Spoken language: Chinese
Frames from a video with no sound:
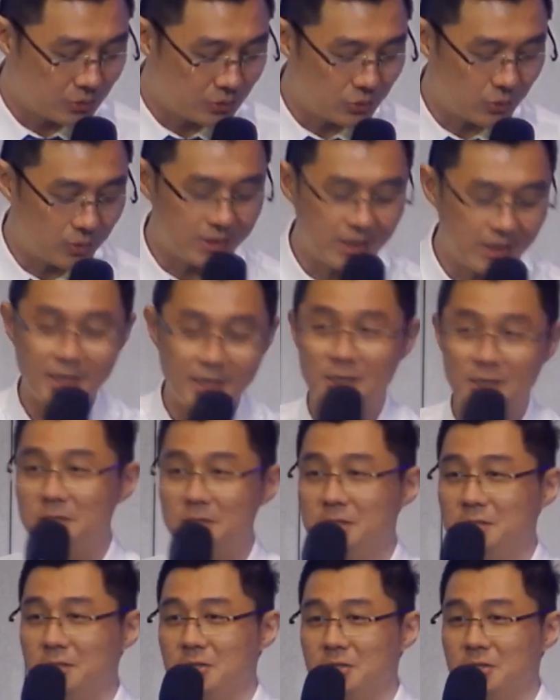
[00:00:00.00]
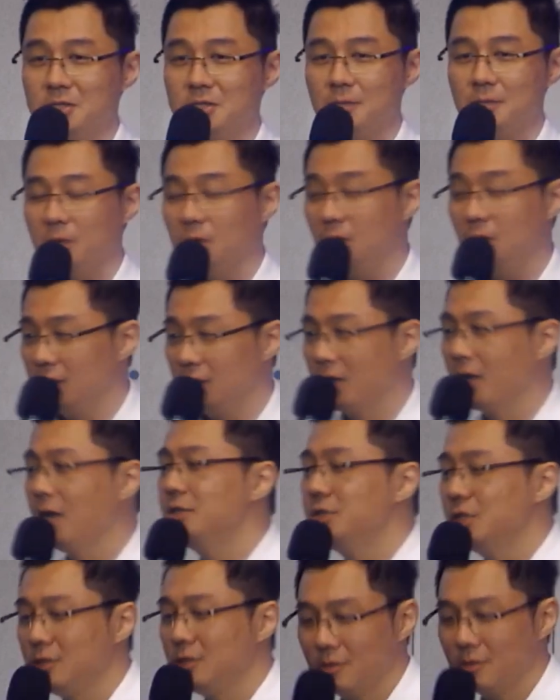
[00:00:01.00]
坐在那个婴儿车上面很开
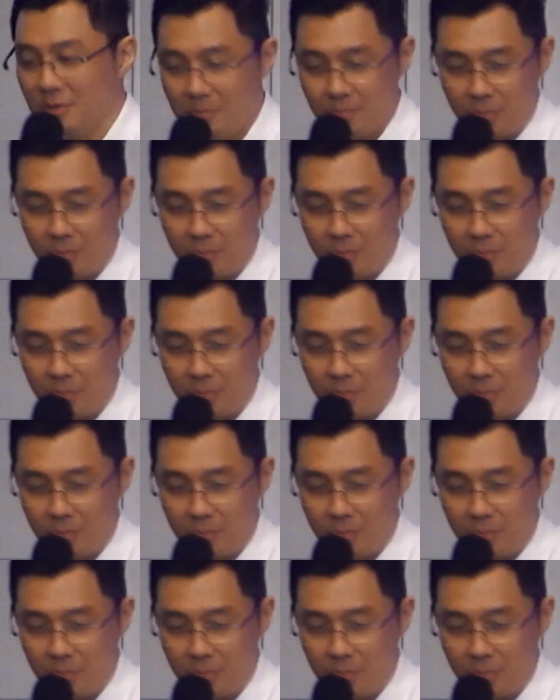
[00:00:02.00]
心，